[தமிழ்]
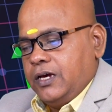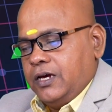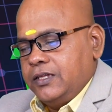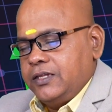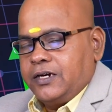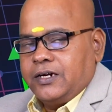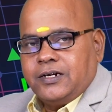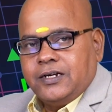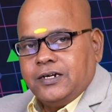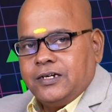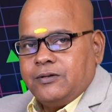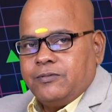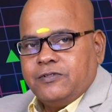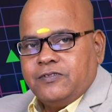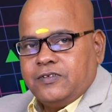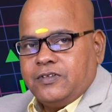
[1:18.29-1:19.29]
அது கட்டாகாத
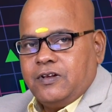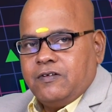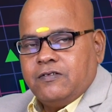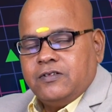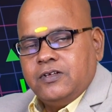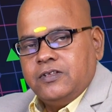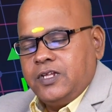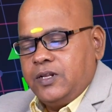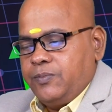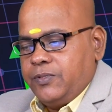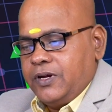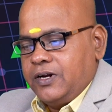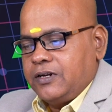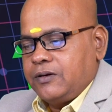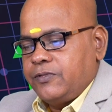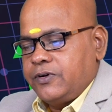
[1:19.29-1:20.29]
பட்சத்தில் வந்து திருப்பி
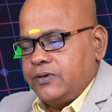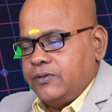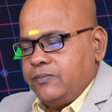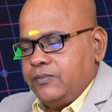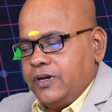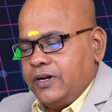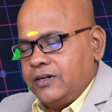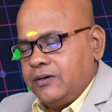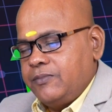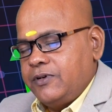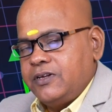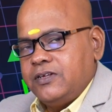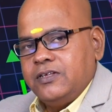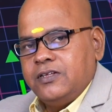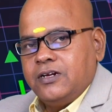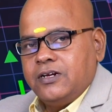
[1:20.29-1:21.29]
ஏற்றம் அடையும் ஏற்றம்
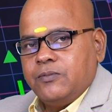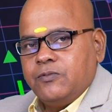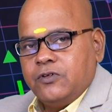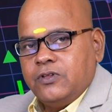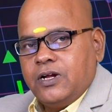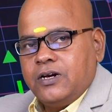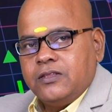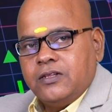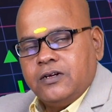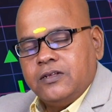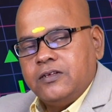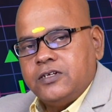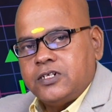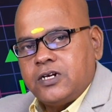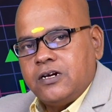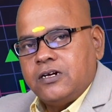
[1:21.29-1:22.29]
அடைஞ்சதுன்னா நம்ம வந்து
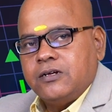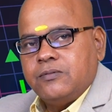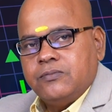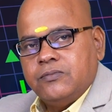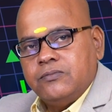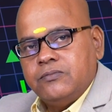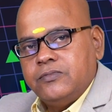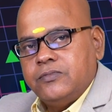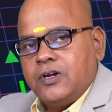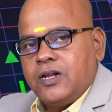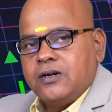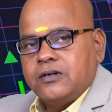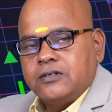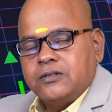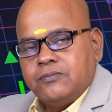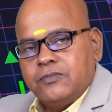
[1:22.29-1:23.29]
அடுத்தடுத்து ஷார்ட் டேர்ம்
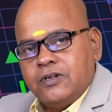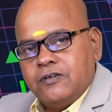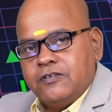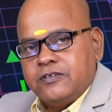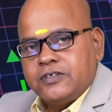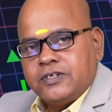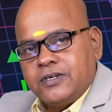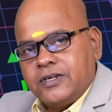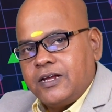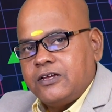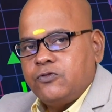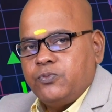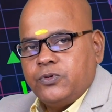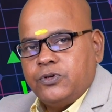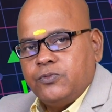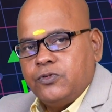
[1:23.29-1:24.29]
லாங் டேர்ம் லெவல்ஸ்
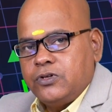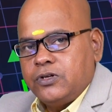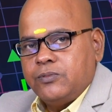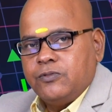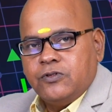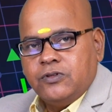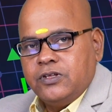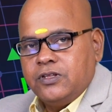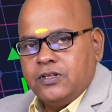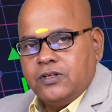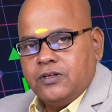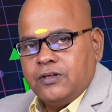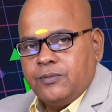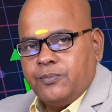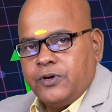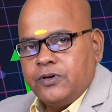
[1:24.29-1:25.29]
கிராஸ் பண்ணும்போது நம்ம வந்து இந்த
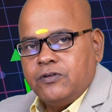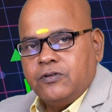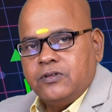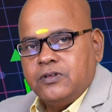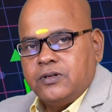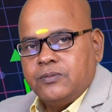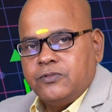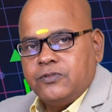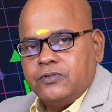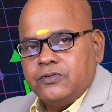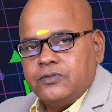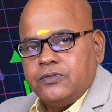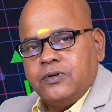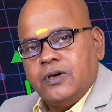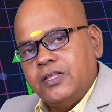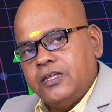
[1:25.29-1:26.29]
பங்கை வந்து நம்ம
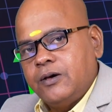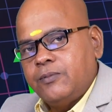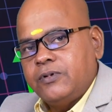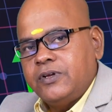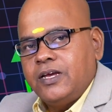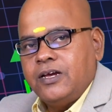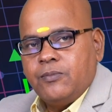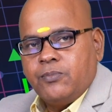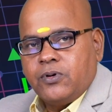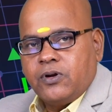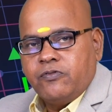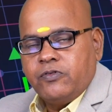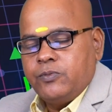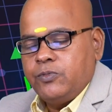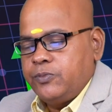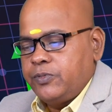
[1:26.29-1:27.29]
அதுக்கப்புறம் எங்கே
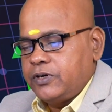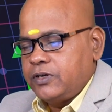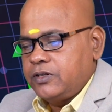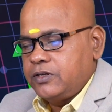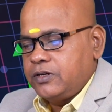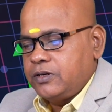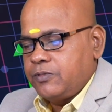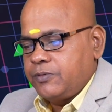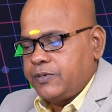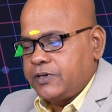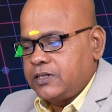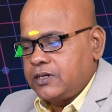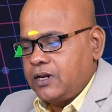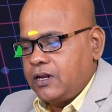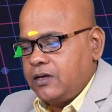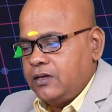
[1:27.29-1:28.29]
ப்ராஃபிட் புக் பண்ணுறதுன்னு நம்ம
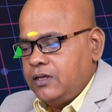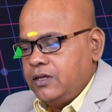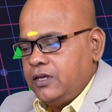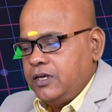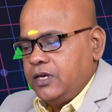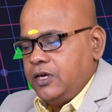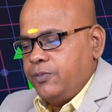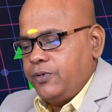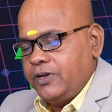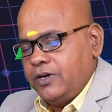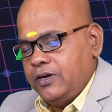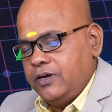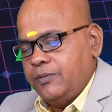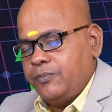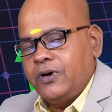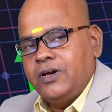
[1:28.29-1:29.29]
பார்த்துக்கலாம் இப்போ
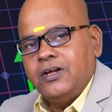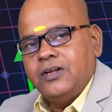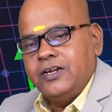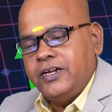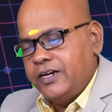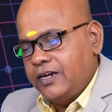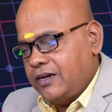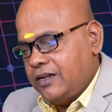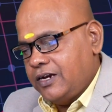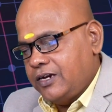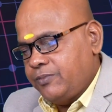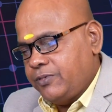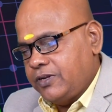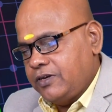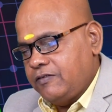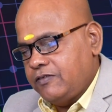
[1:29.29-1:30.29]
நீங்கள் பங்கை நீண்ட கால
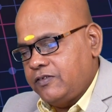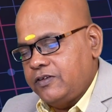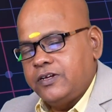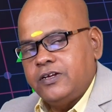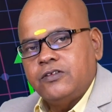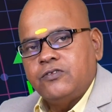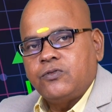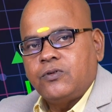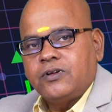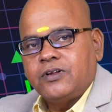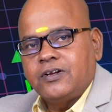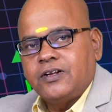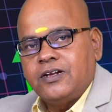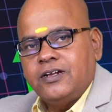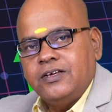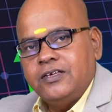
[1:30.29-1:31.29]
அடிப்படைக்கு வச்சுருக்கேன்னு
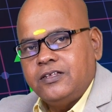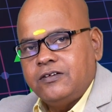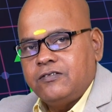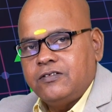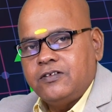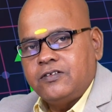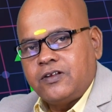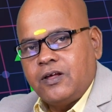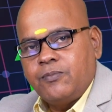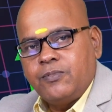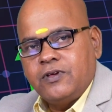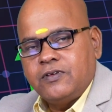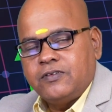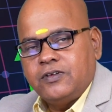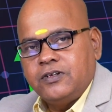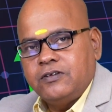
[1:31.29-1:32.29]
சொல்கிறனால இதுக்கு வந்து ஸ்டாப்
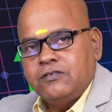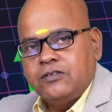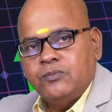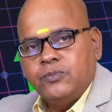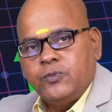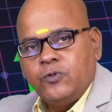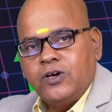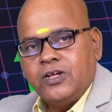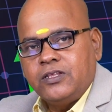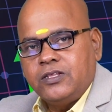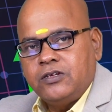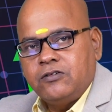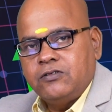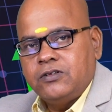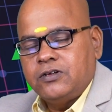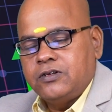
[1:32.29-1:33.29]
லாஸ் தான் நீங்கள் வந்து மூவாயிரத்தி
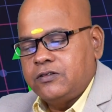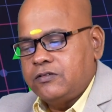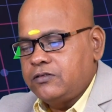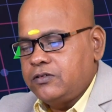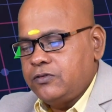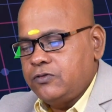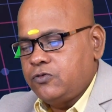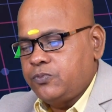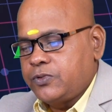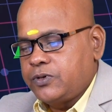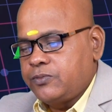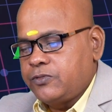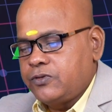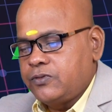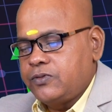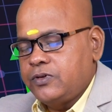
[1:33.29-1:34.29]
இருபதுன்றது வந்து யூஸ் பண்ண
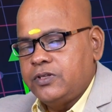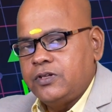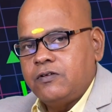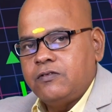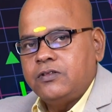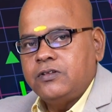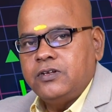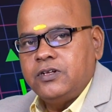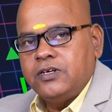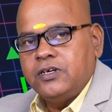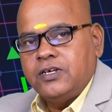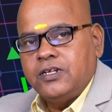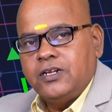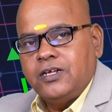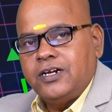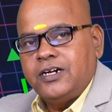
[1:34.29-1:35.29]
முடியும் இதில் வந்து
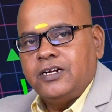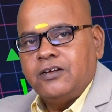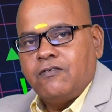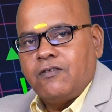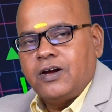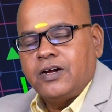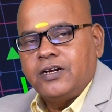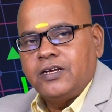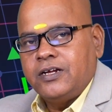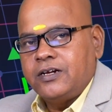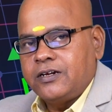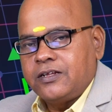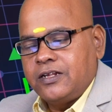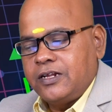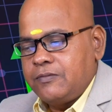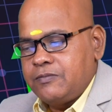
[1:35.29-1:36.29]
நீங்கள் என்ன ரேட்டுக்கு
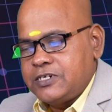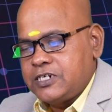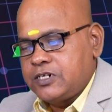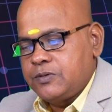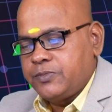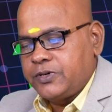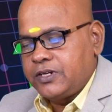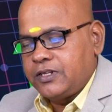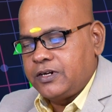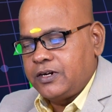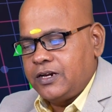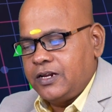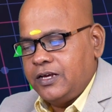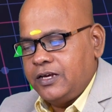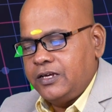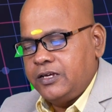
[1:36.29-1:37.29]
வாங்கினீங்கன்றதை நீங்கள் மென்ஷன்
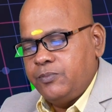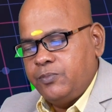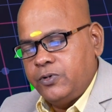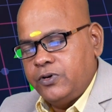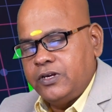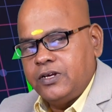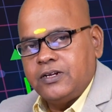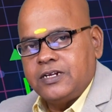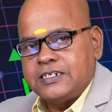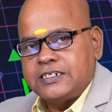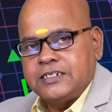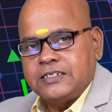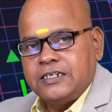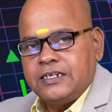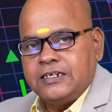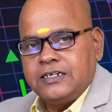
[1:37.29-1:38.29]
பண்ணதுனால இப்போ நீங்கள்
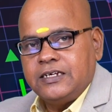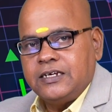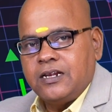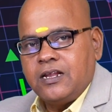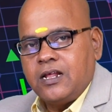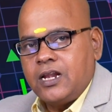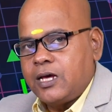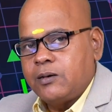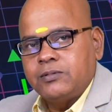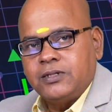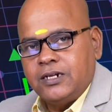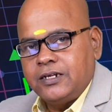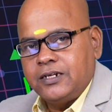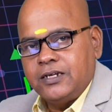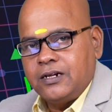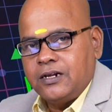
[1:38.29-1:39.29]
நஷ்டத்தில் இருக்கீங்களா
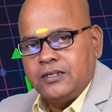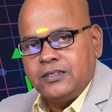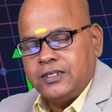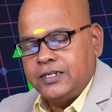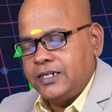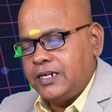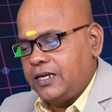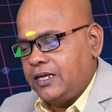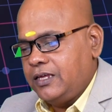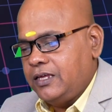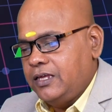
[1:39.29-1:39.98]
லாபத்தில் இருக்கீங்களான்னு தெரியல